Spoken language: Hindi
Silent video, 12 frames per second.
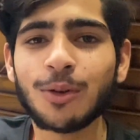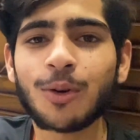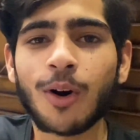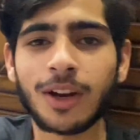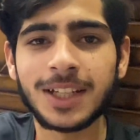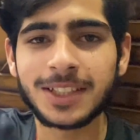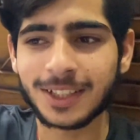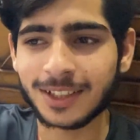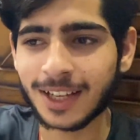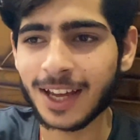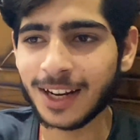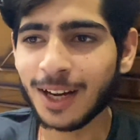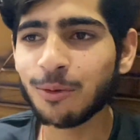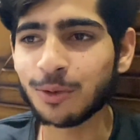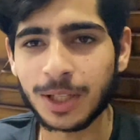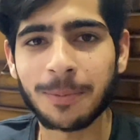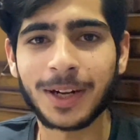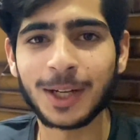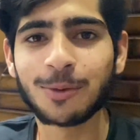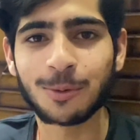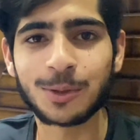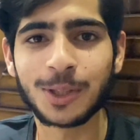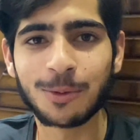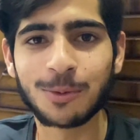तो कॉलेज तक का है ना उससे पहले तो
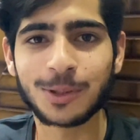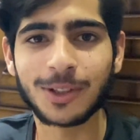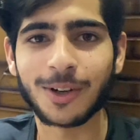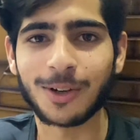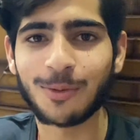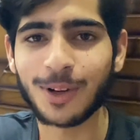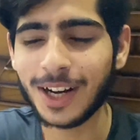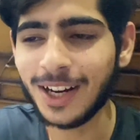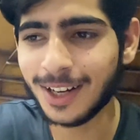कुछ ना कुछ तो करूँगा